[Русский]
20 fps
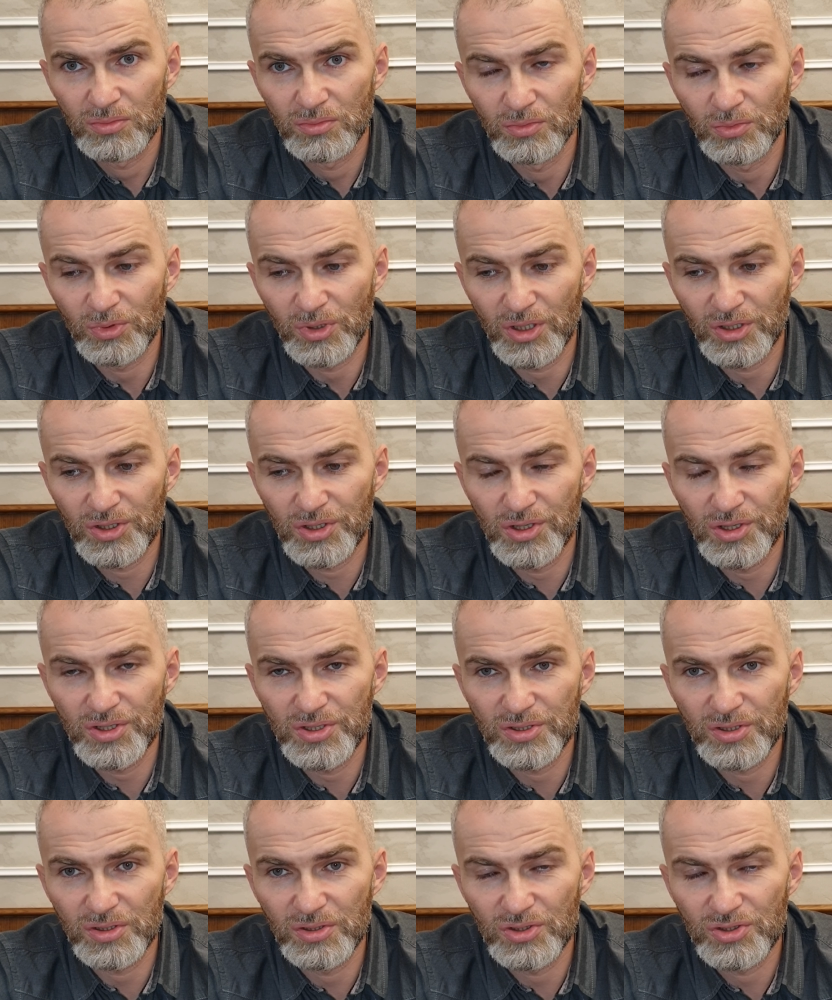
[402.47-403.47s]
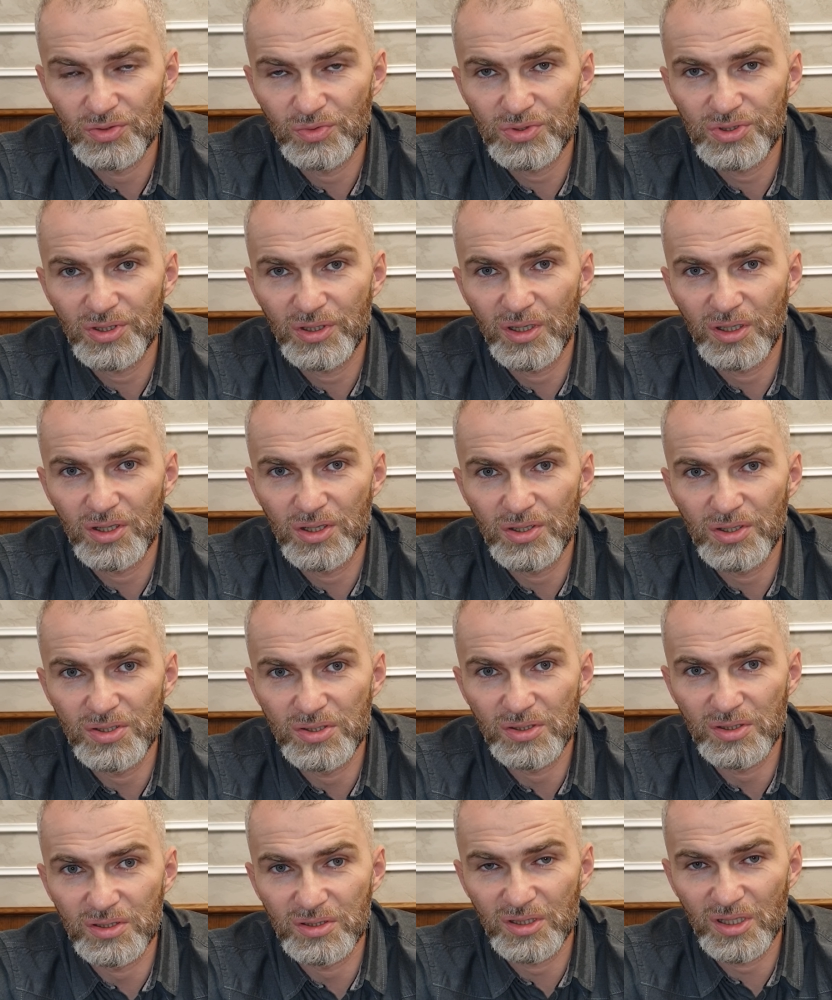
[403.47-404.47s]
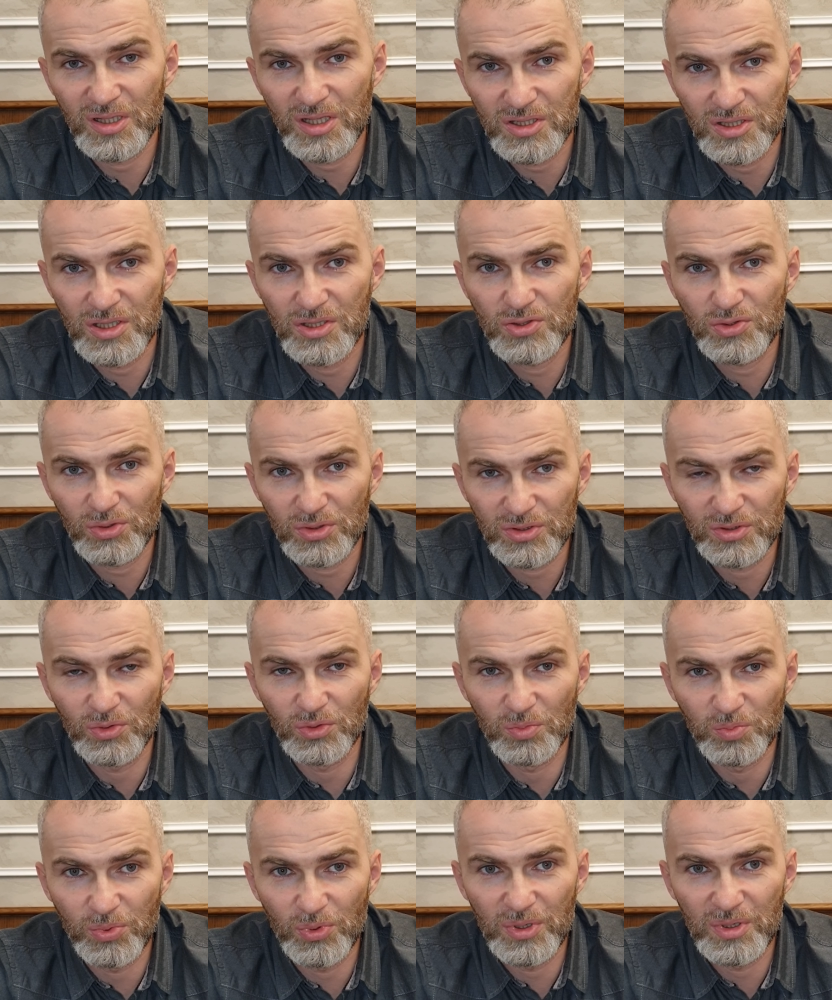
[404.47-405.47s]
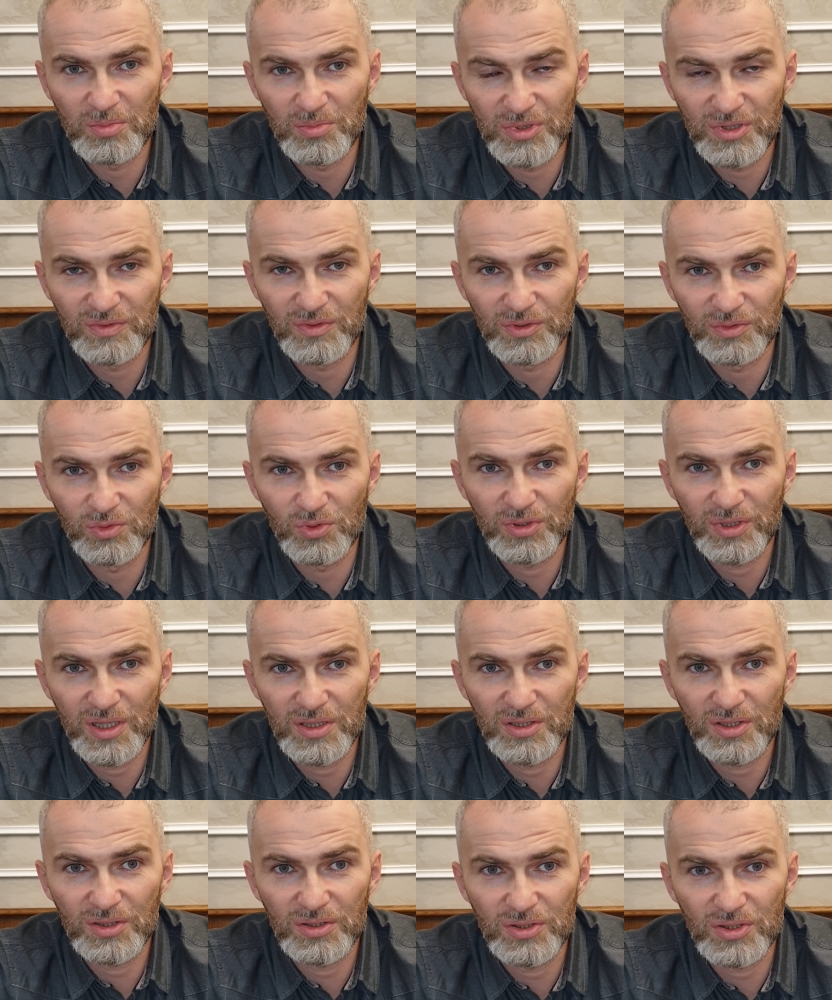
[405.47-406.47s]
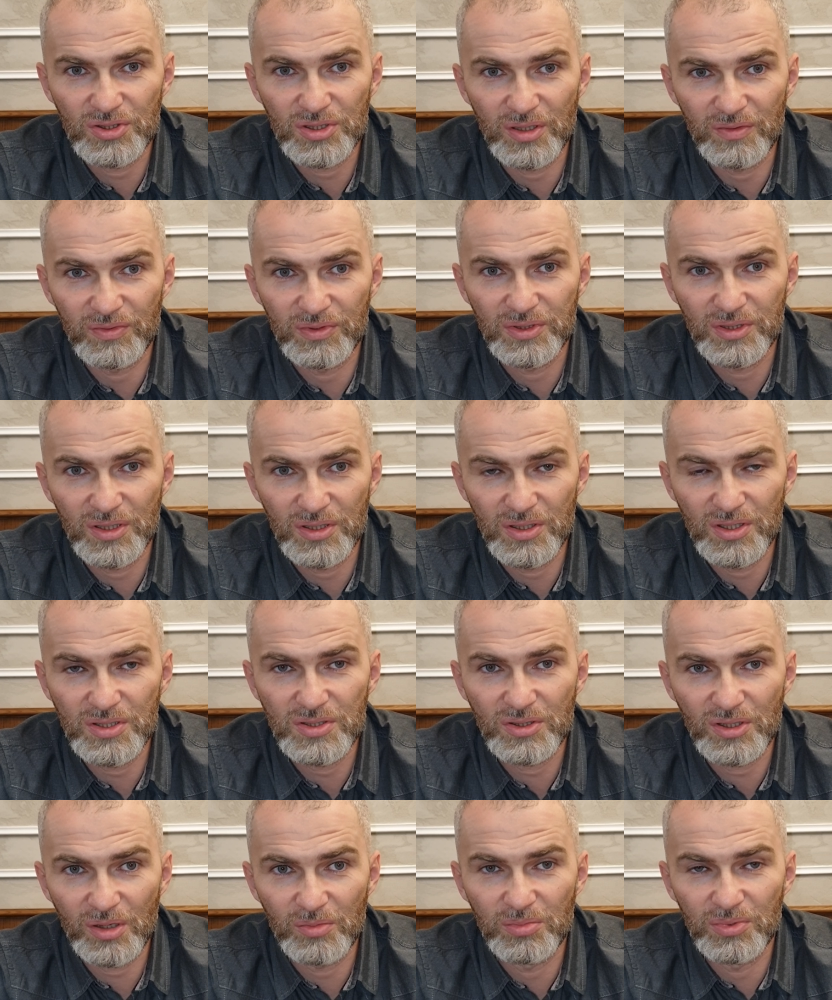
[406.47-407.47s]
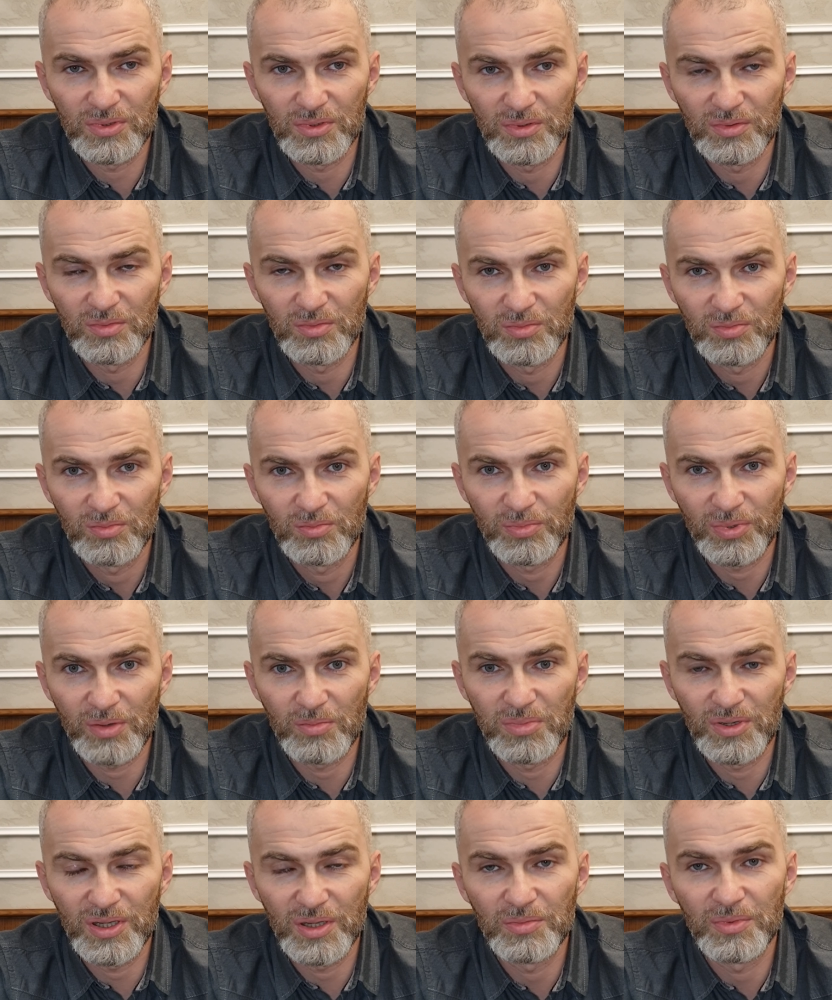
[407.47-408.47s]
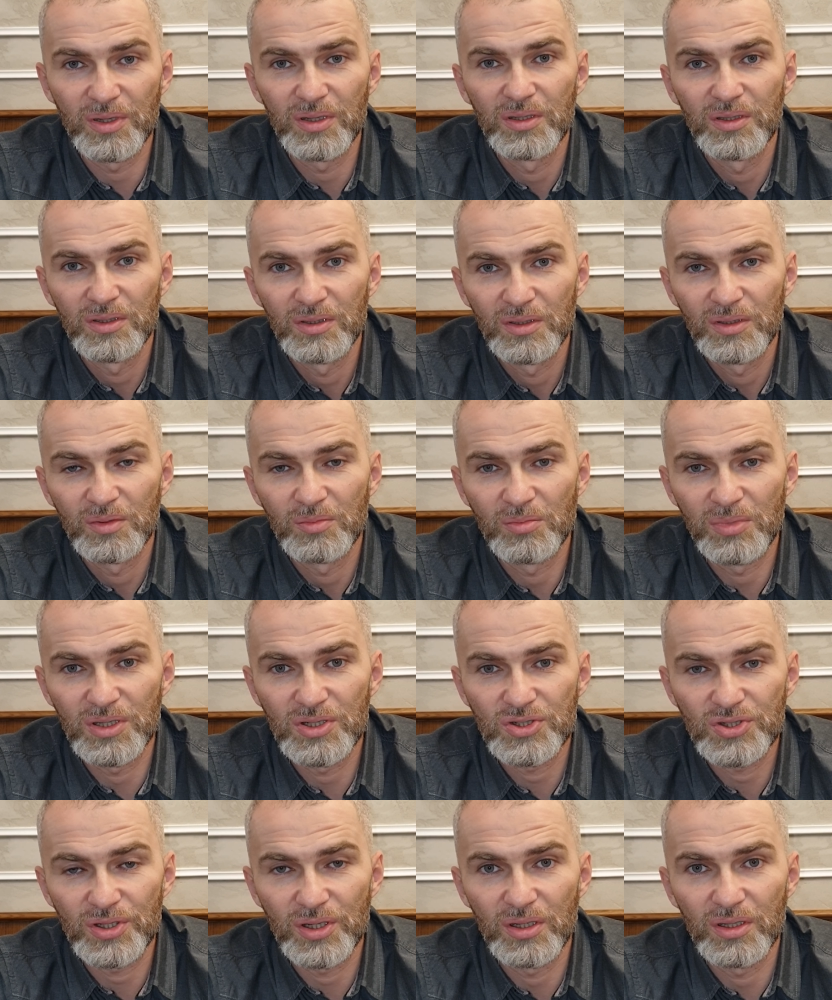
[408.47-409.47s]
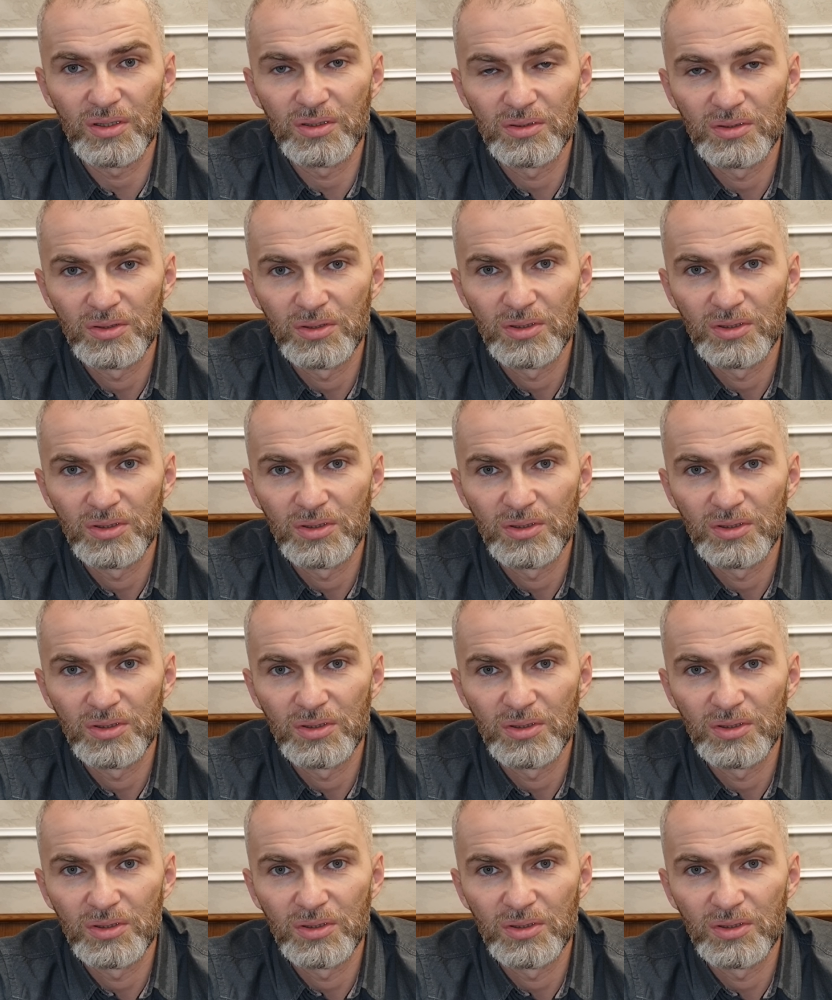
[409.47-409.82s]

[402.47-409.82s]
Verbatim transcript: Ну какие риски? Ничего себе, какие риски. Кстати, я тебе еще раз говорю, поле битвы двух ядерных держав. Это и есть как бы проблема большая.